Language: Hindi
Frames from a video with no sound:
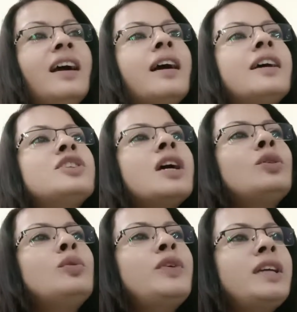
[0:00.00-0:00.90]
अच्छा
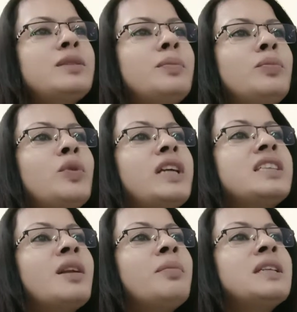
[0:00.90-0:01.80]
तो फ्रीज
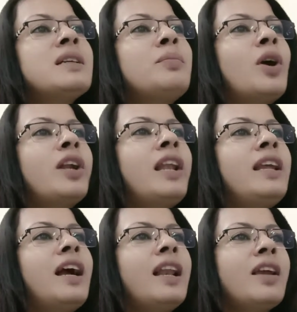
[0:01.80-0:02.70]
फ्रीजर में से बॉटल
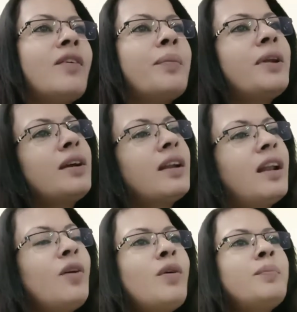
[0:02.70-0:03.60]
निकाल के वहाँ पे रख रहा
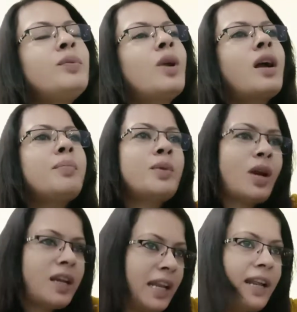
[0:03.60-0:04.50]
ना वो पूरा का पूरा
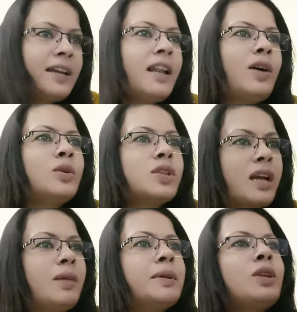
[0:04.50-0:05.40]
गीला गीला हो
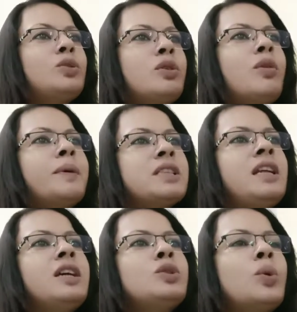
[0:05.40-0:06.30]
जाएगा पता है तुझे वो
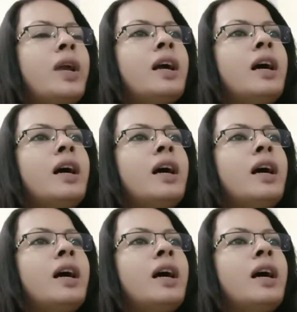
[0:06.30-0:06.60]
पसीने छोड़ेगा